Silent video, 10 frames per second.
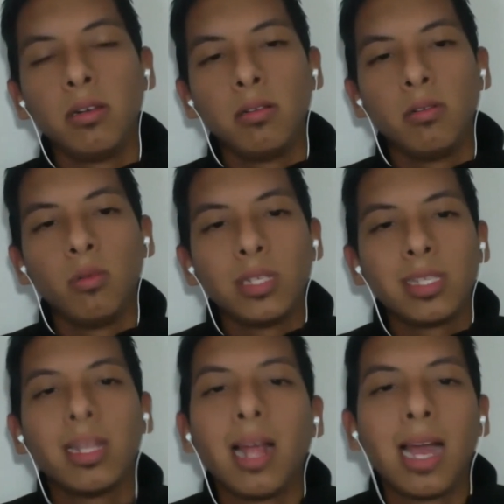
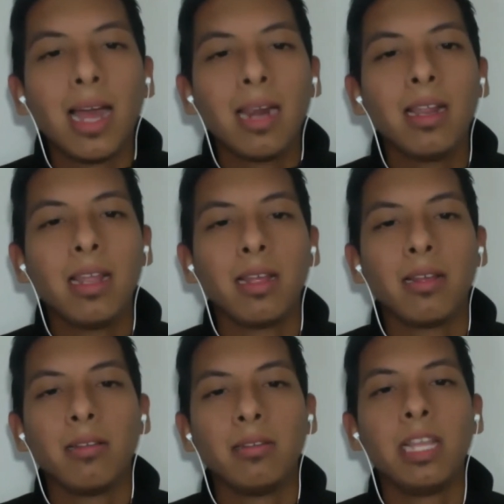Nuestra carne
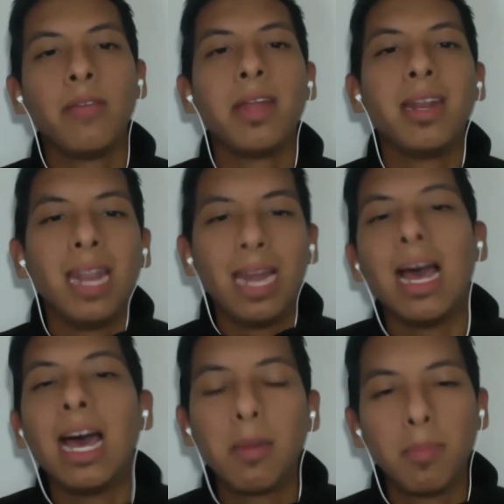debe
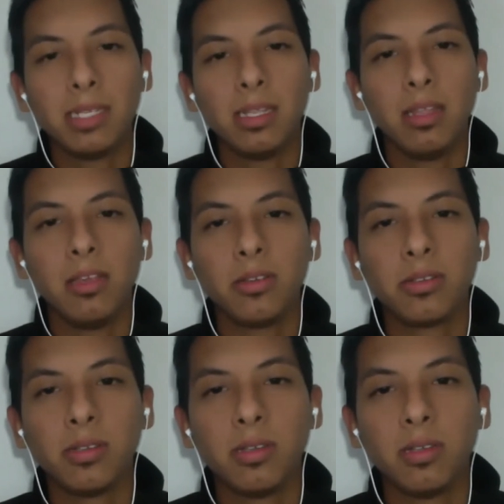anhelar más de Dios,
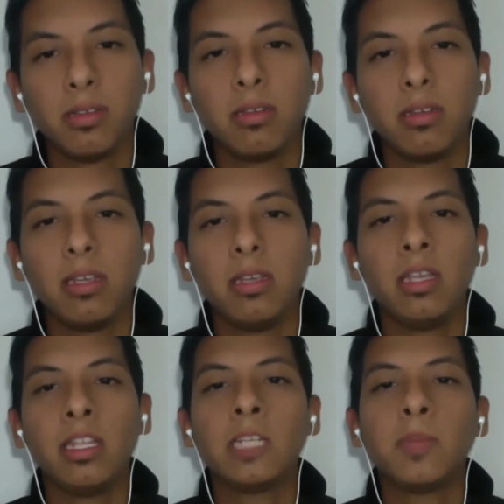y
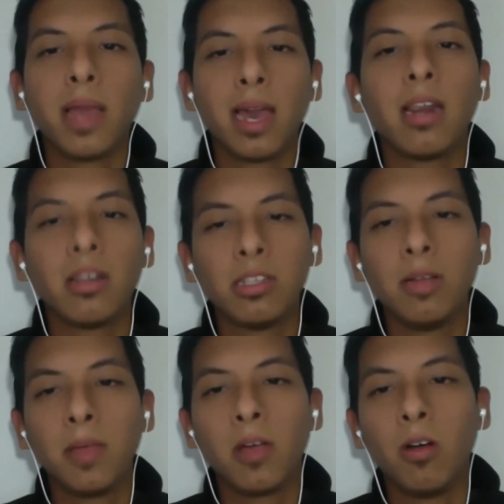despejarnos del
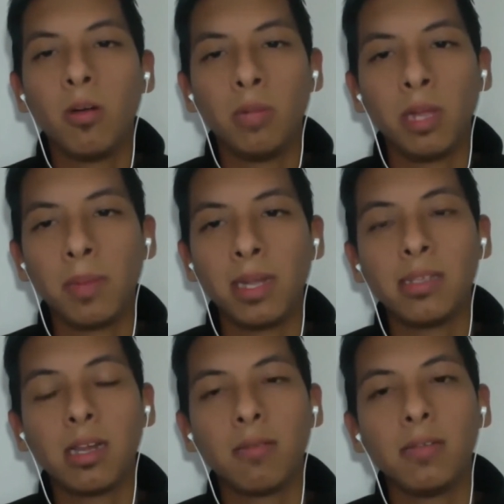viejo hombre para ser
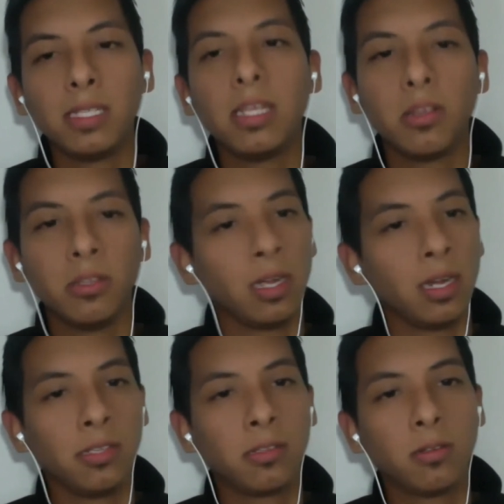revestidos de
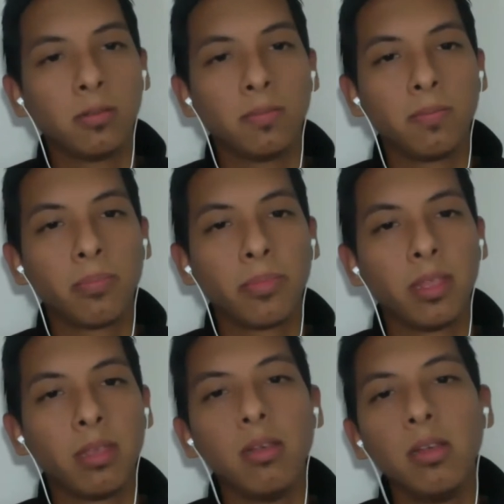Cristo.
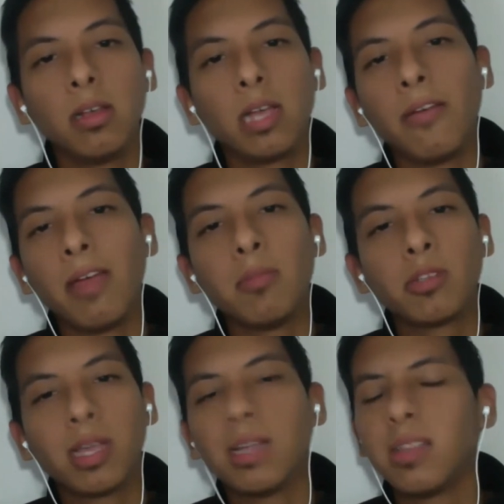Que veamos que
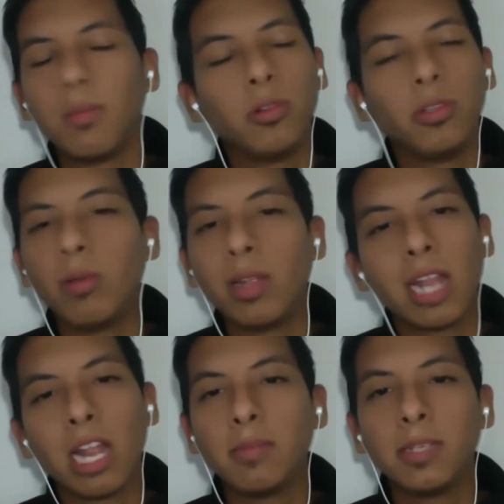en este mundo no hay
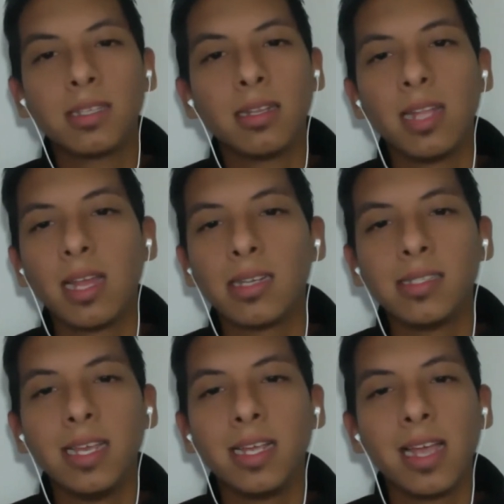nada más que tierra
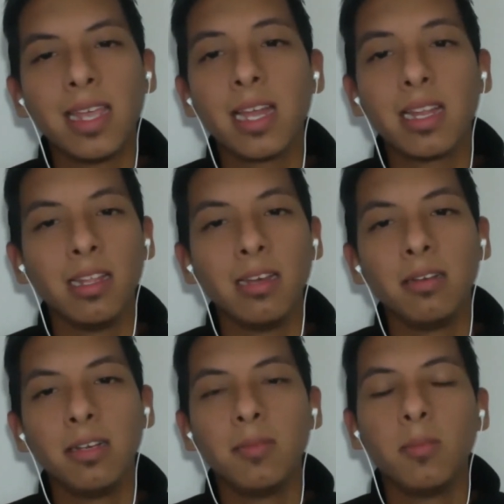seca y árida.
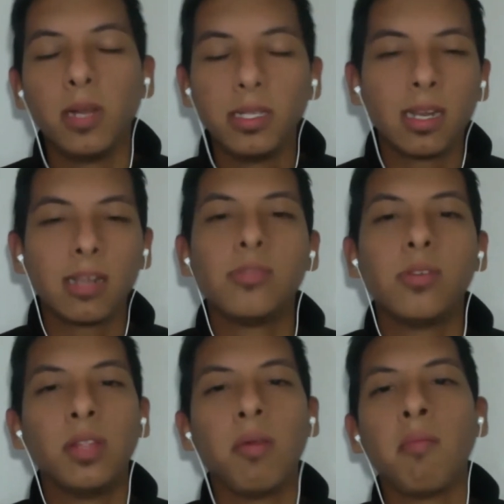Por esa razón
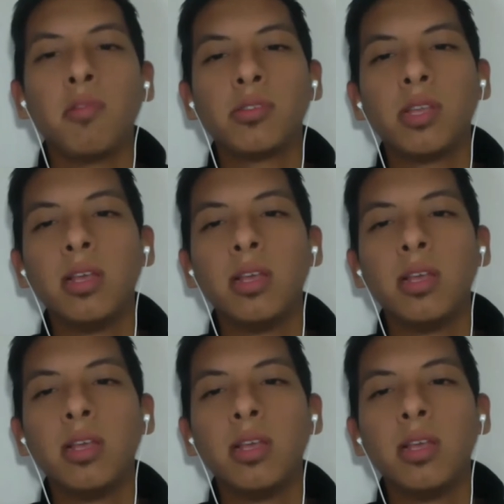debemos